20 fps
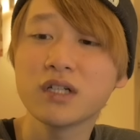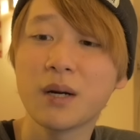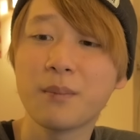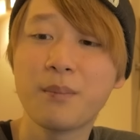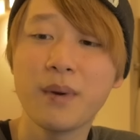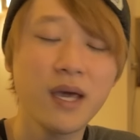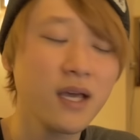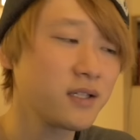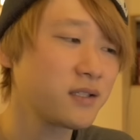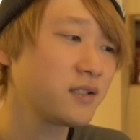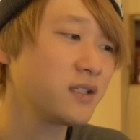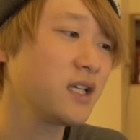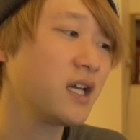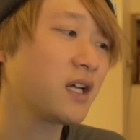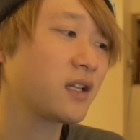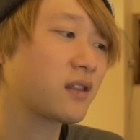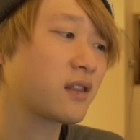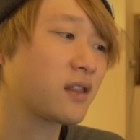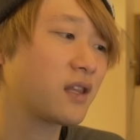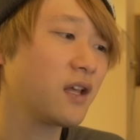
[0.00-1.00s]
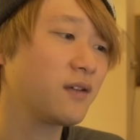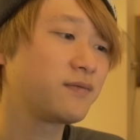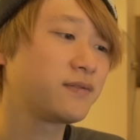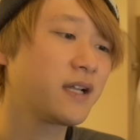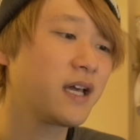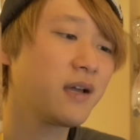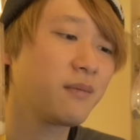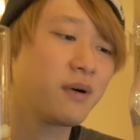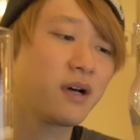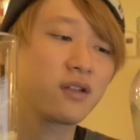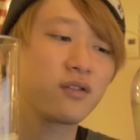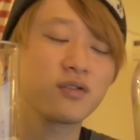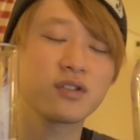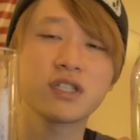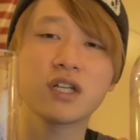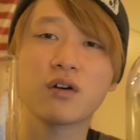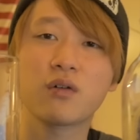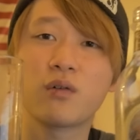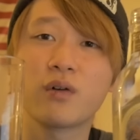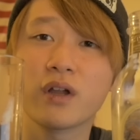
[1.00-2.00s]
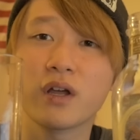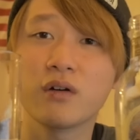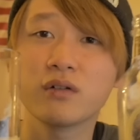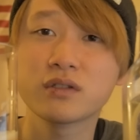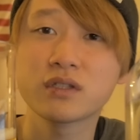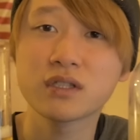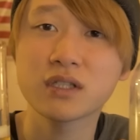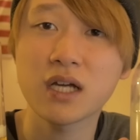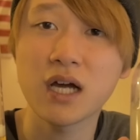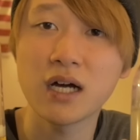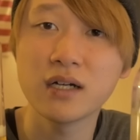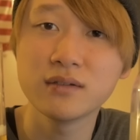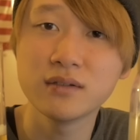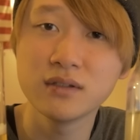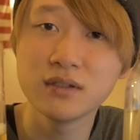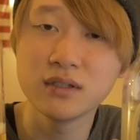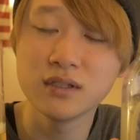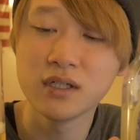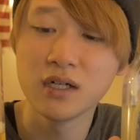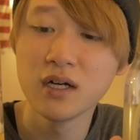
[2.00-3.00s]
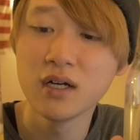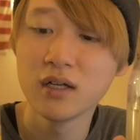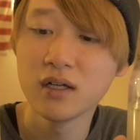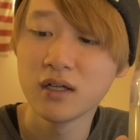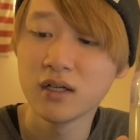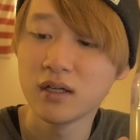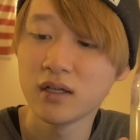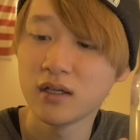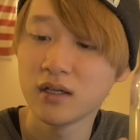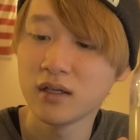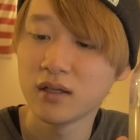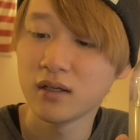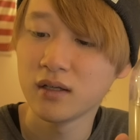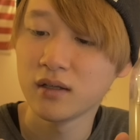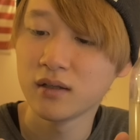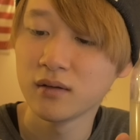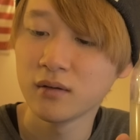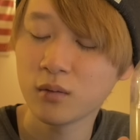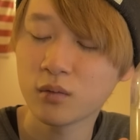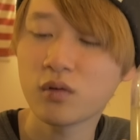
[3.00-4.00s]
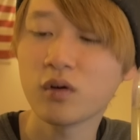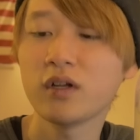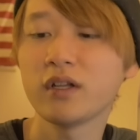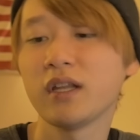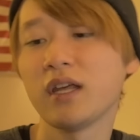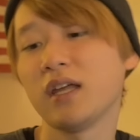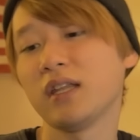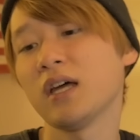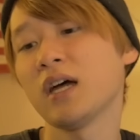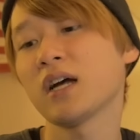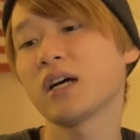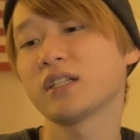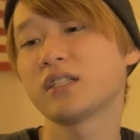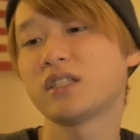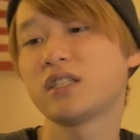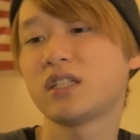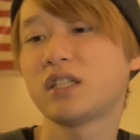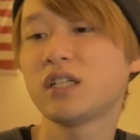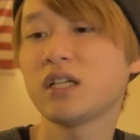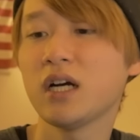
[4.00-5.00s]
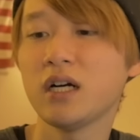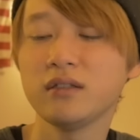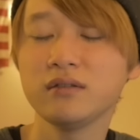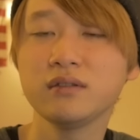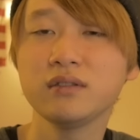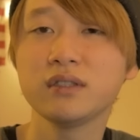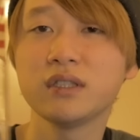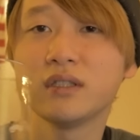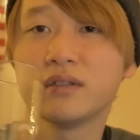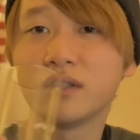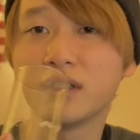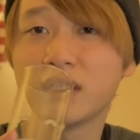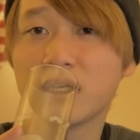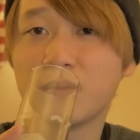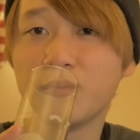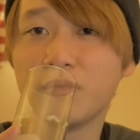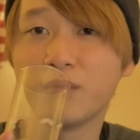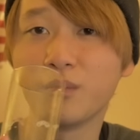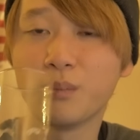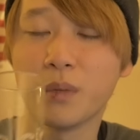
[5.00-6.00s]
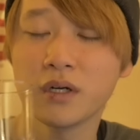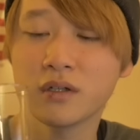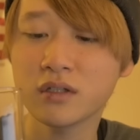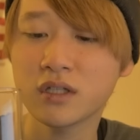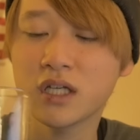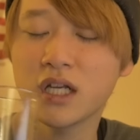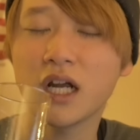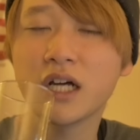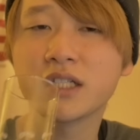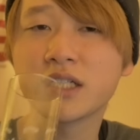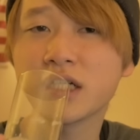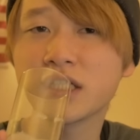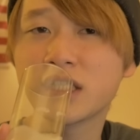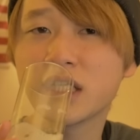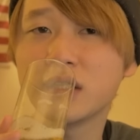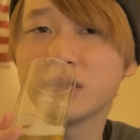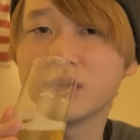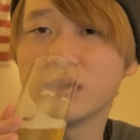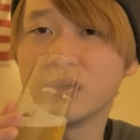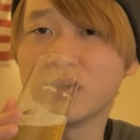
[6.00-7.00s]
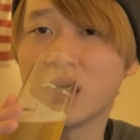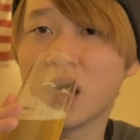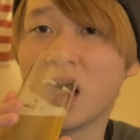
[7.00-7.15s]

ルがベースにあってフレーバーとしてこれを使うのとはねなんか違うんだよねなんかもうまるっきり味が違うという